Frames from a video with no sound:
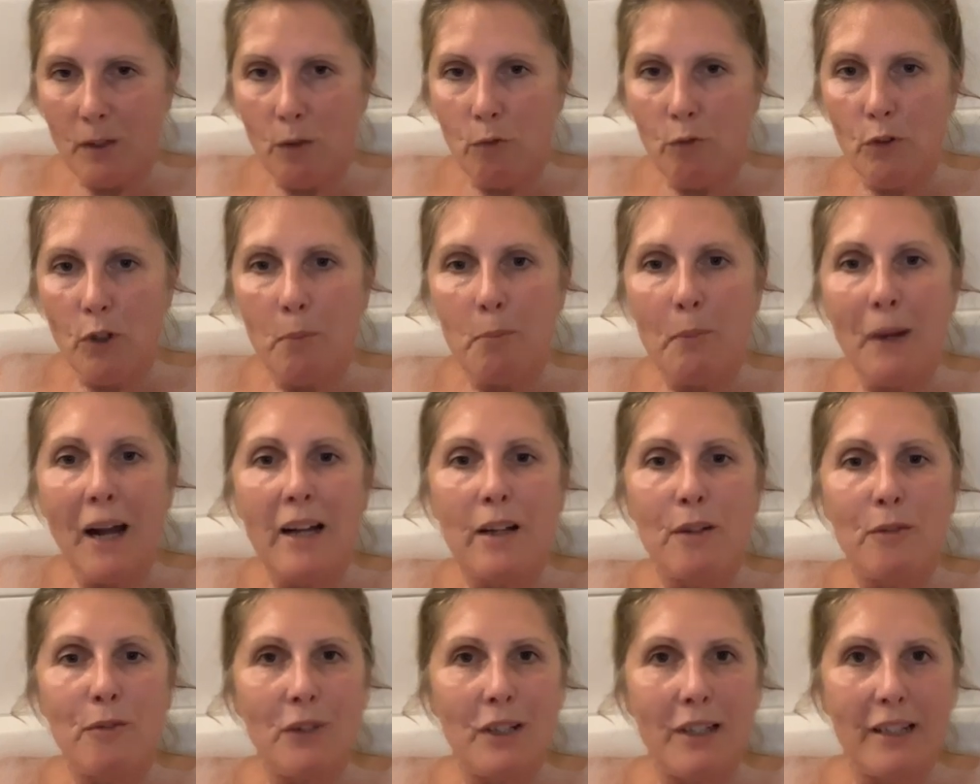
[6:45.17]
vor
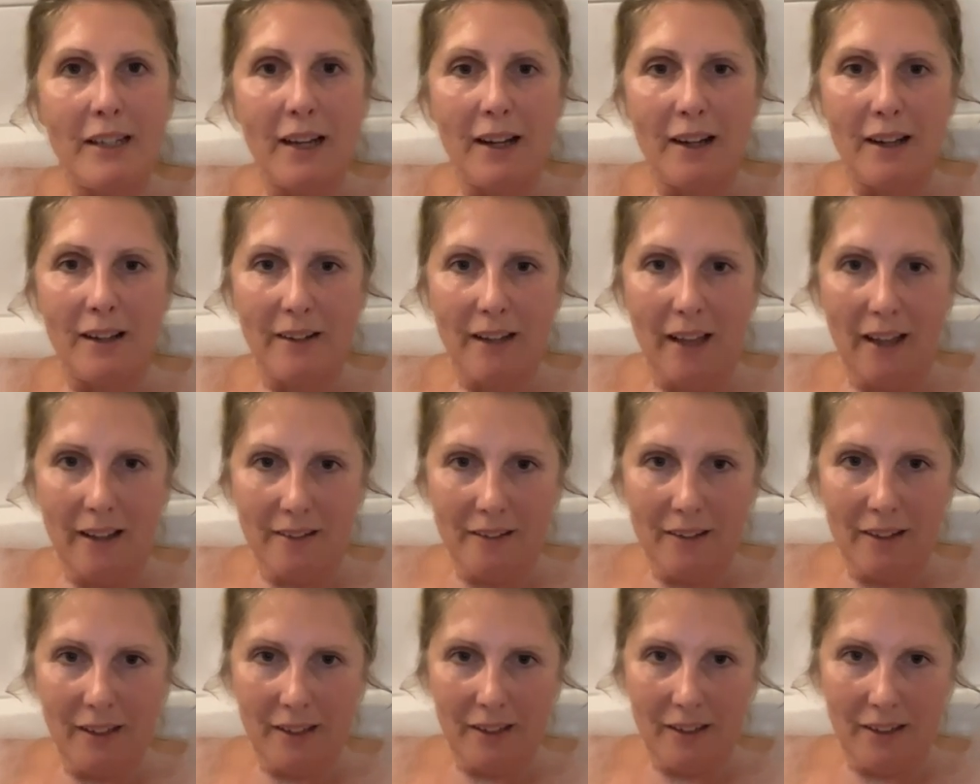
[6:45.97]
Bankfilialen
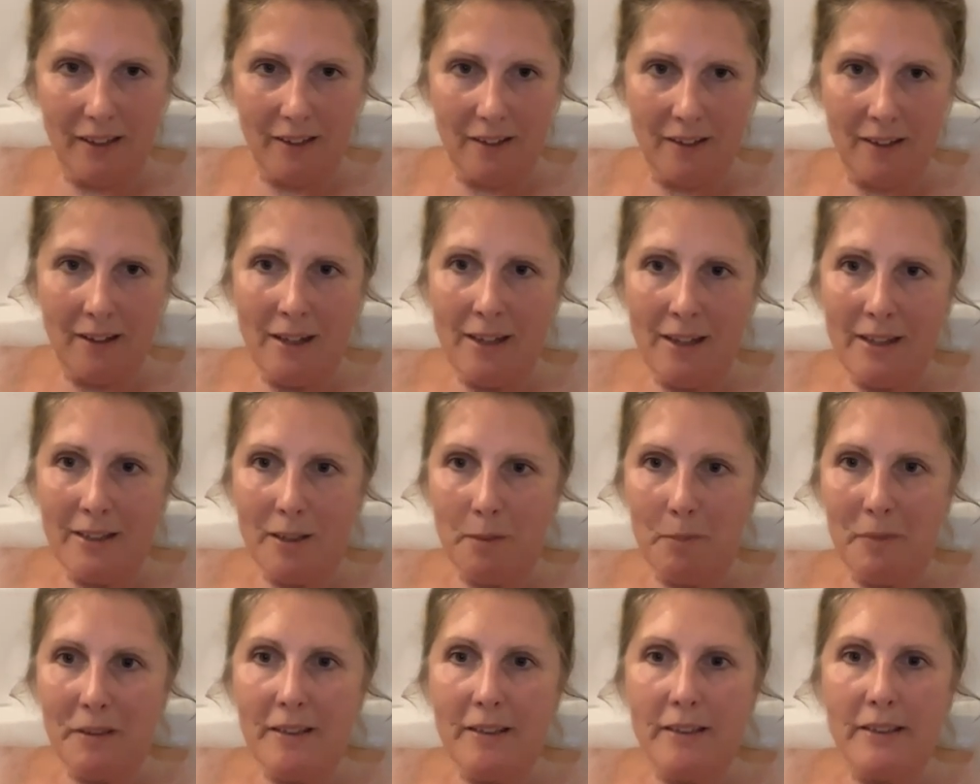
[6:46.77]
anhängen,
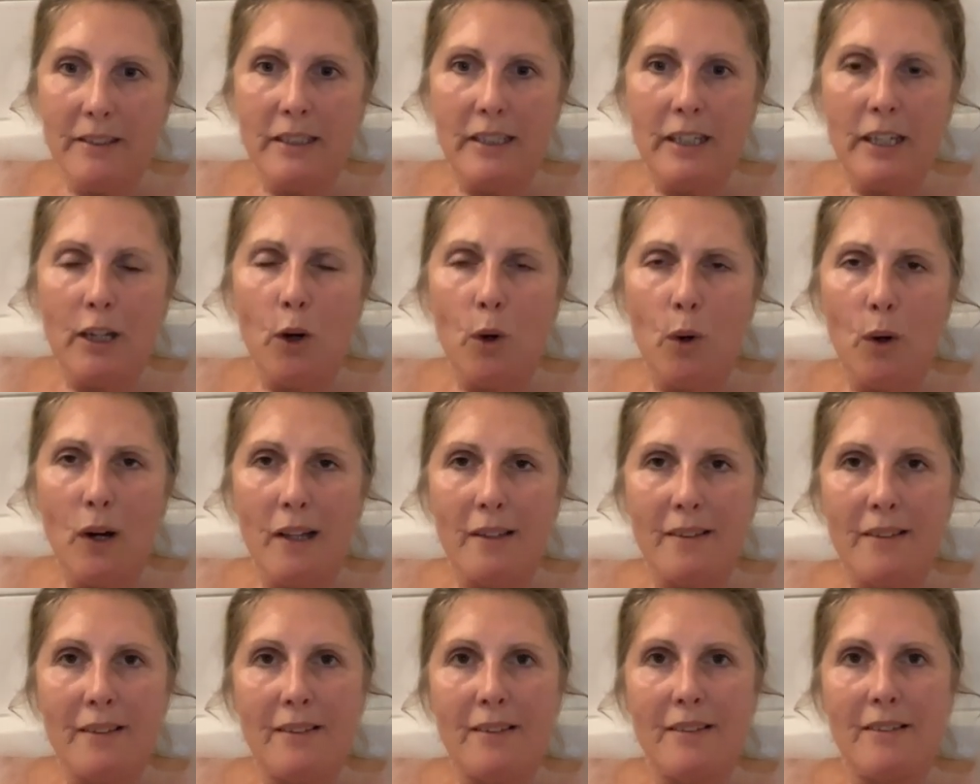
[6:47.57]
damit sie die
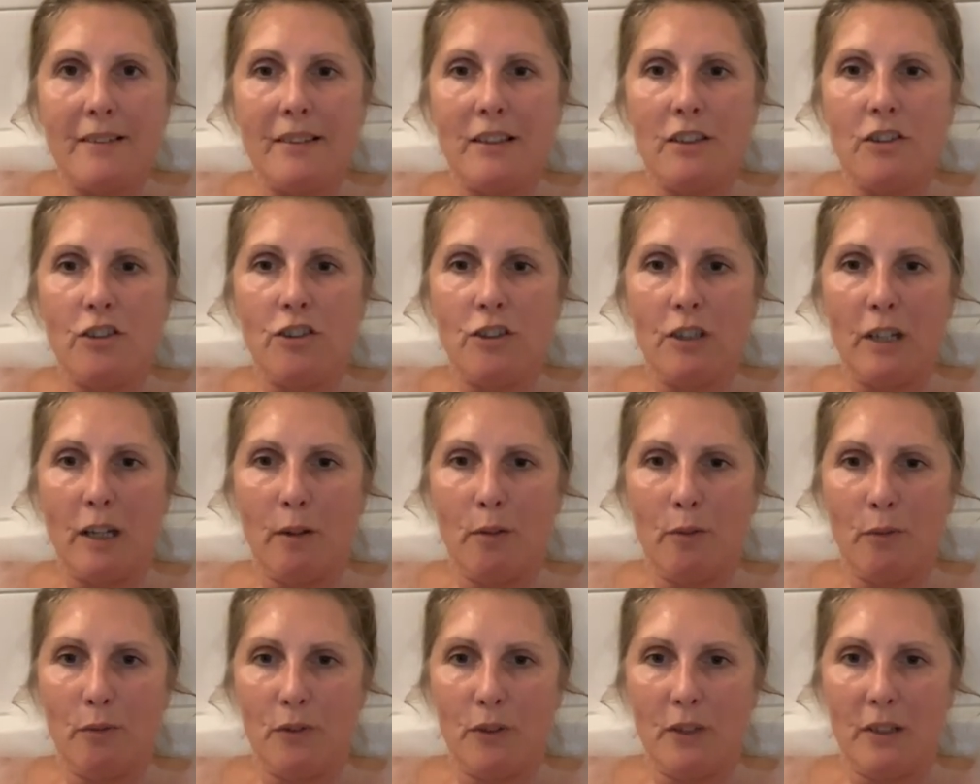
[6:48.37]
geordneten
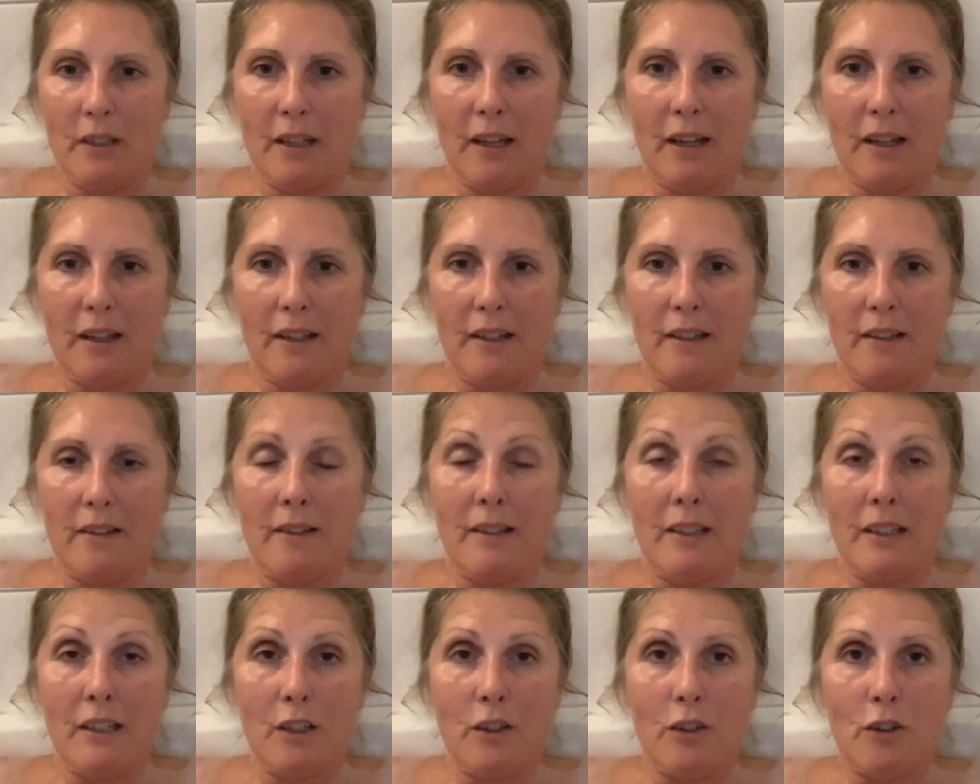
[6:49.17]
Geschäfte darin
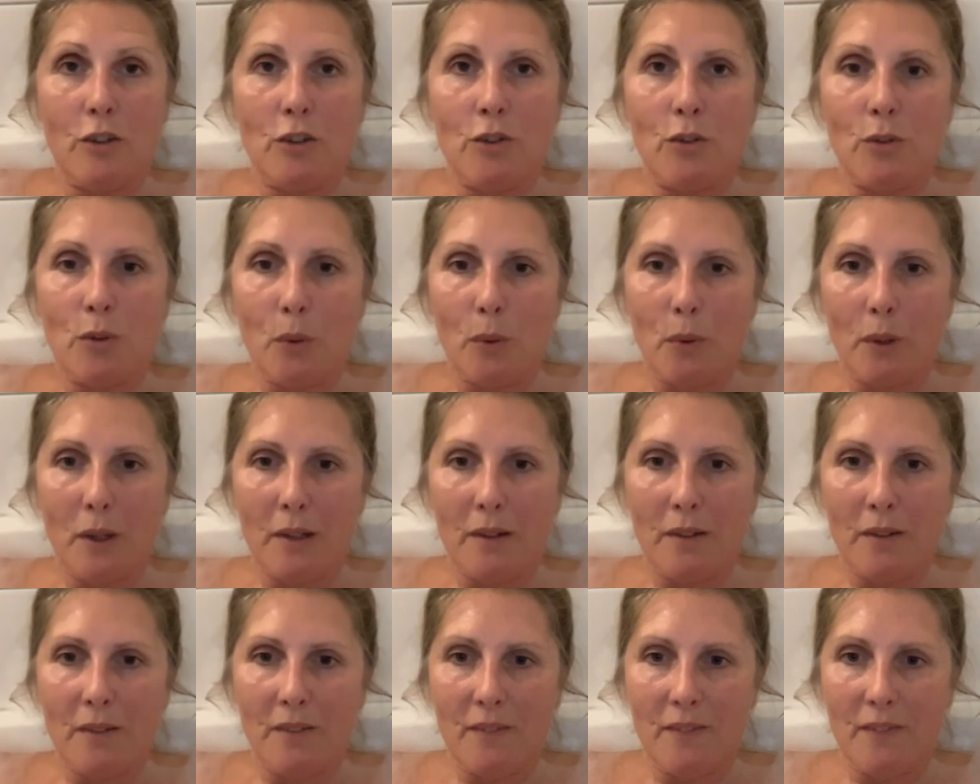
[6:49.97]
nicht
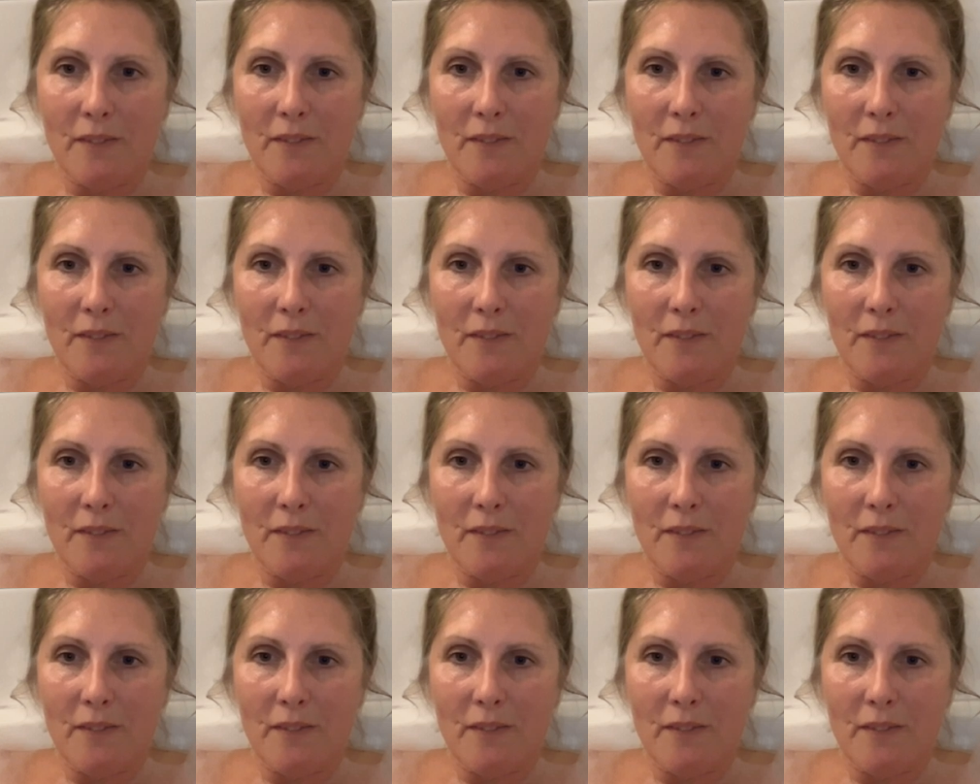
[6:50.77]
stören.